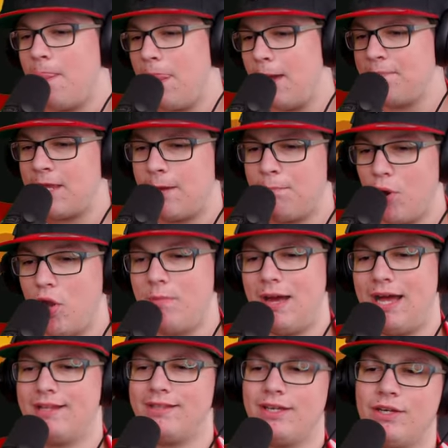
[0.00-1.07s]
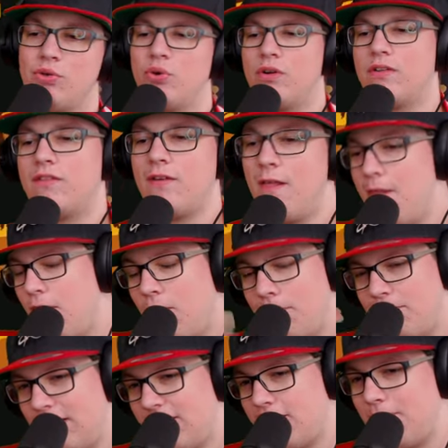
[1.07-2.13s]
habe da Bäume angeguckt
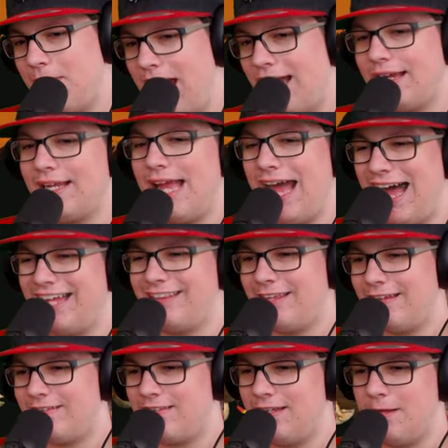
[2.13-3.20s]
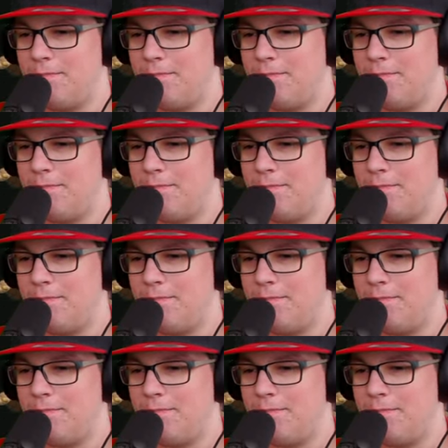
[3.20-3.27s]
mir zu merken, ah, das sind die